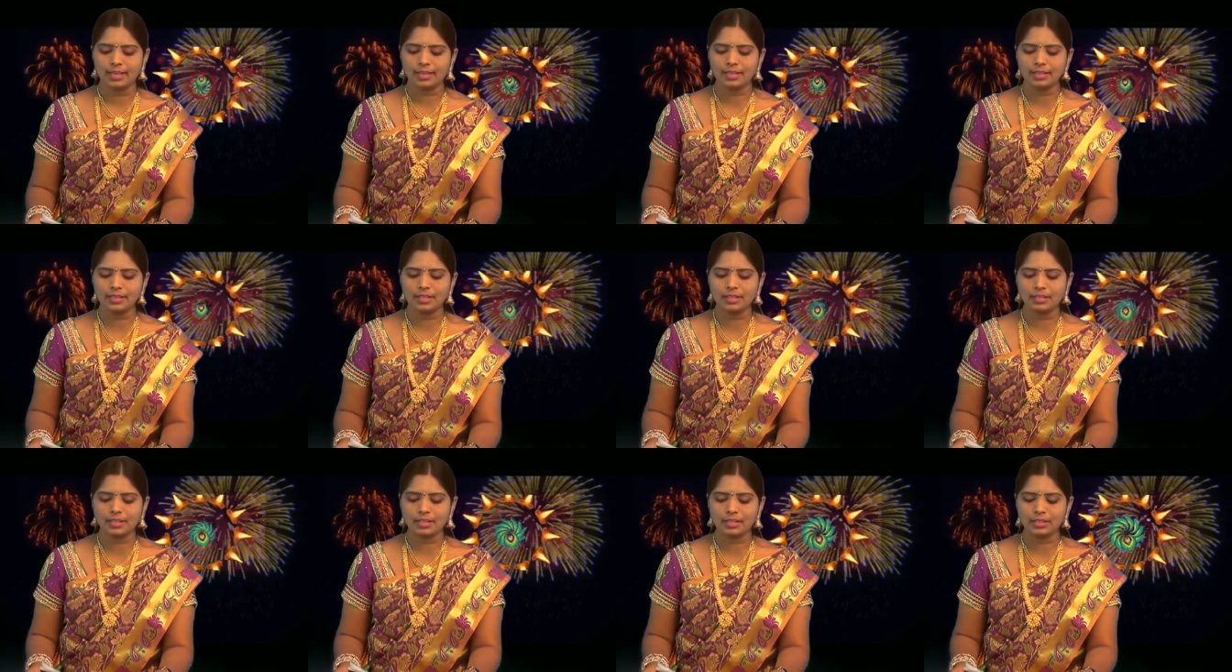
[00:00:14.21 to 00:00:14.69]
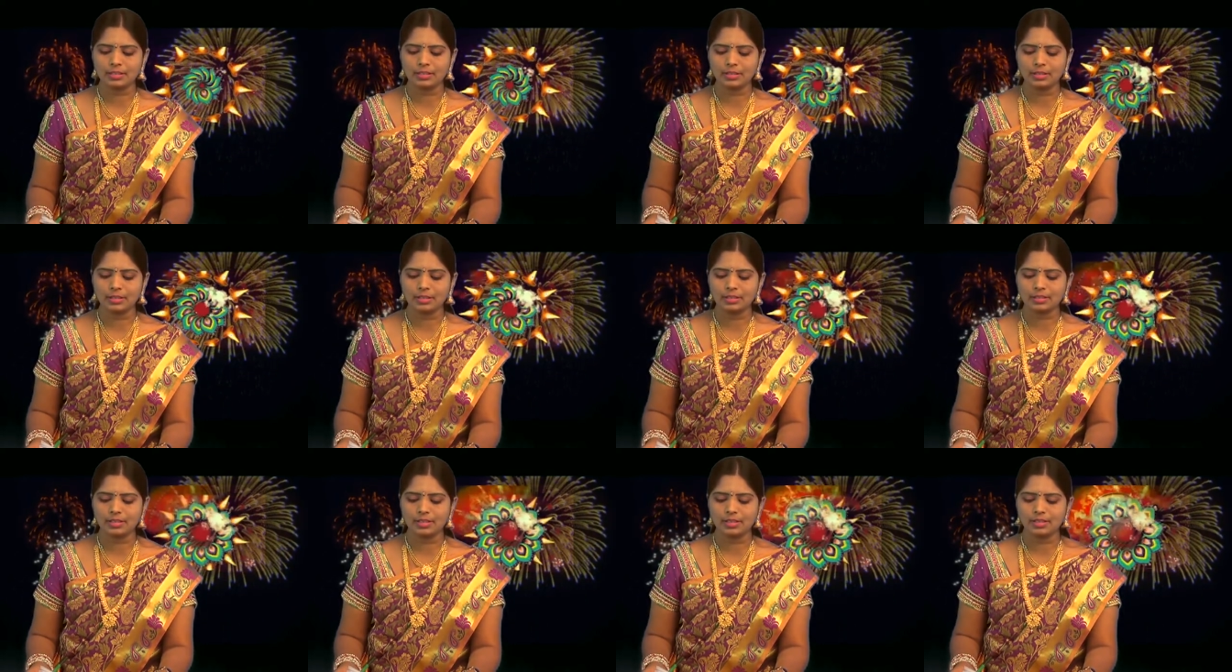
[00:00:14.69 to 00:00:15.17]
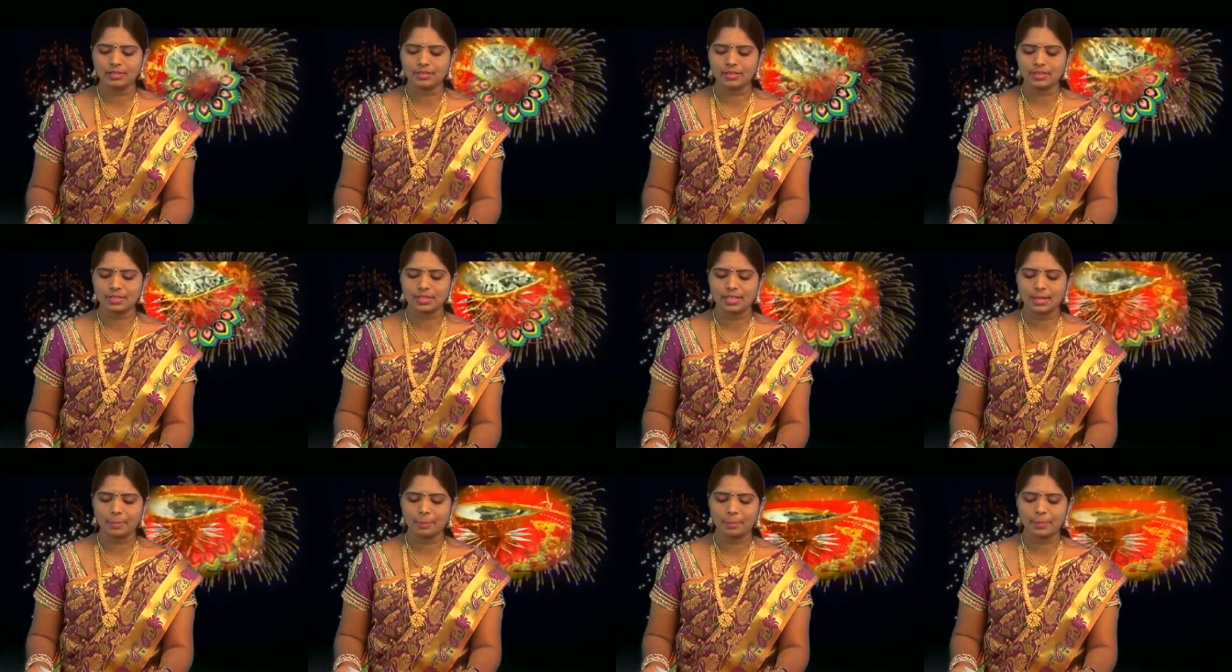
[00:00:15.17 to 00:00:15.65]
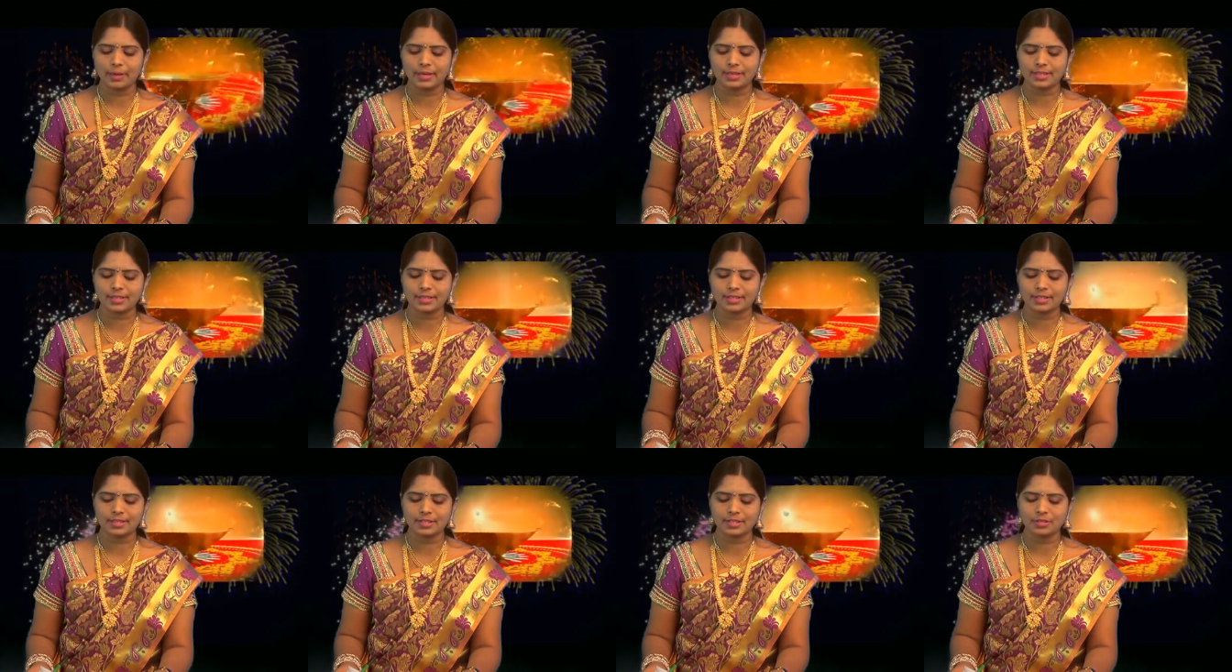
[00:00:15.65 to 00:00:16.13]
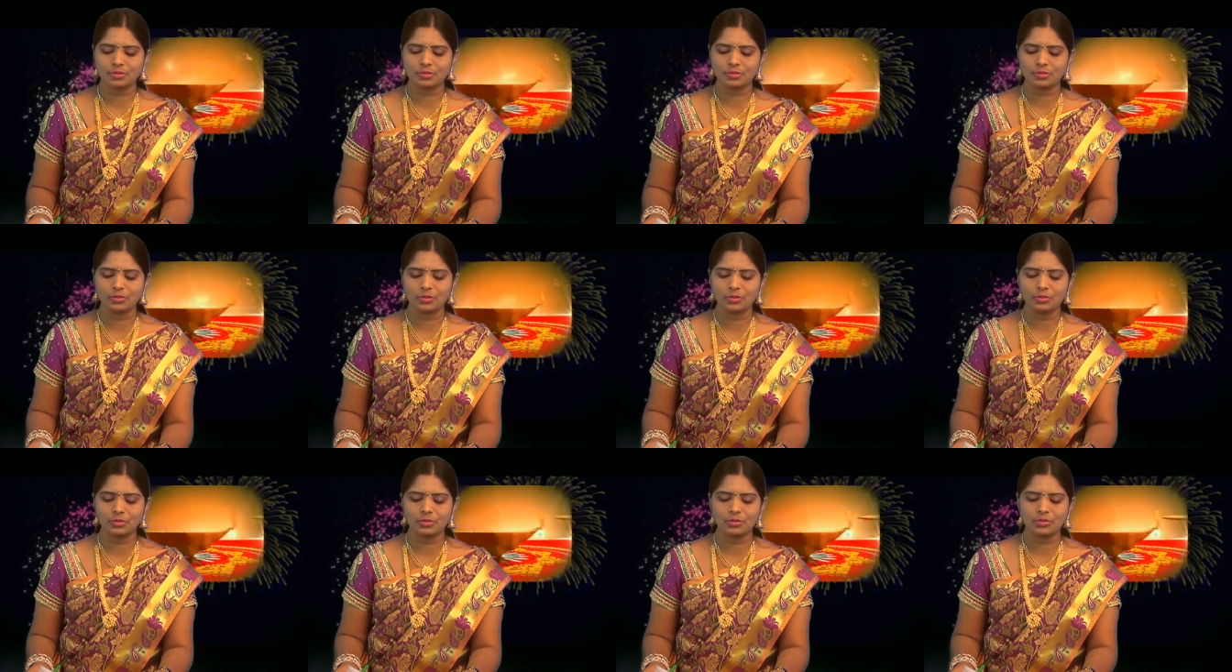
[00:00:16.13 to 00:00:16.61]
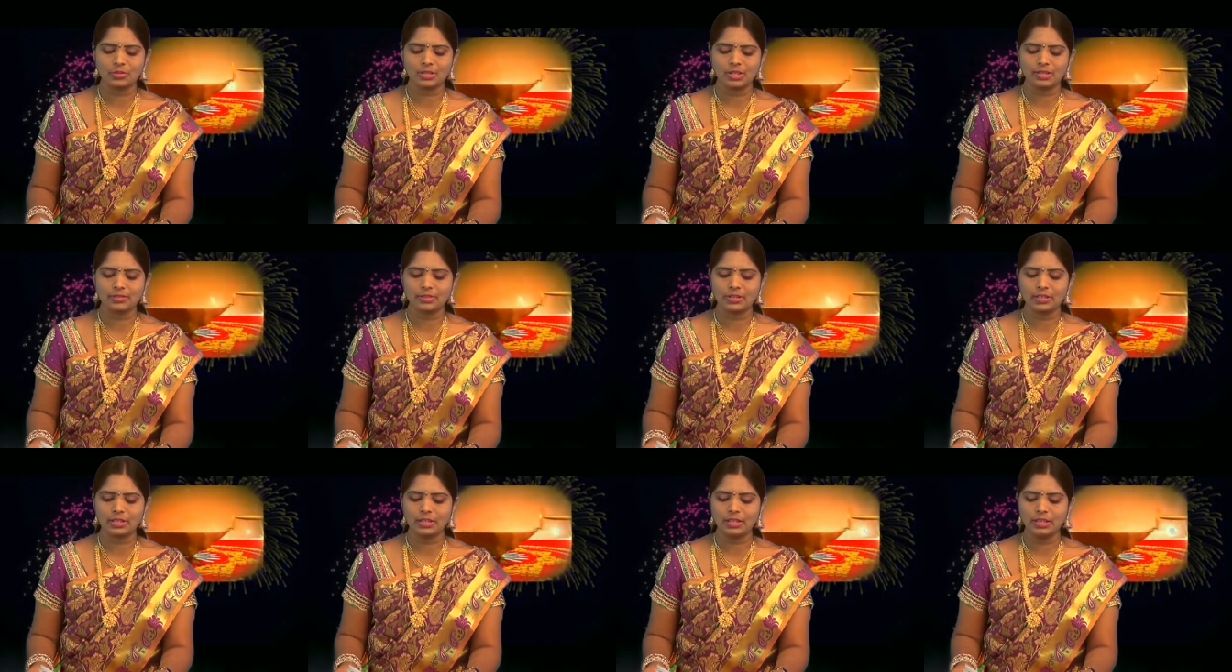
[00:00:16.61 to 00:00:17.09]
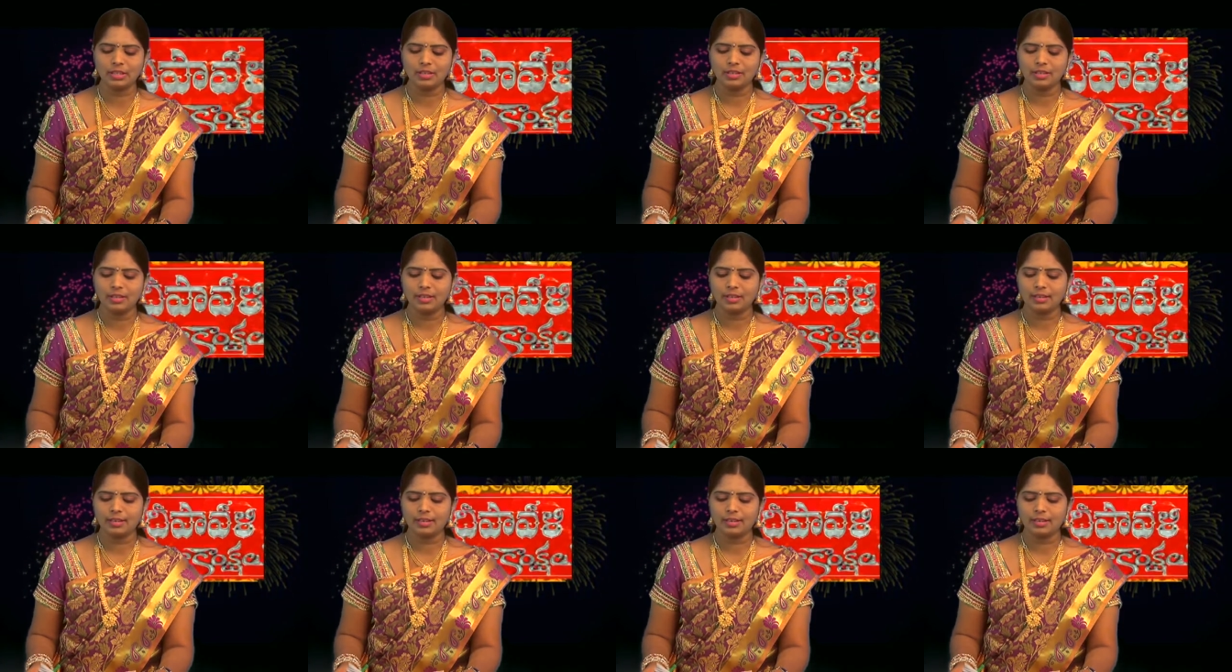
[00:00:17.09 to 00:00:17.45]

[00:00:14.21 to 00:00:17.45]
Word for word: అనధికారికంగా తయారు చేసే బాణసంచాను కొనుగోలు చేయవద్దని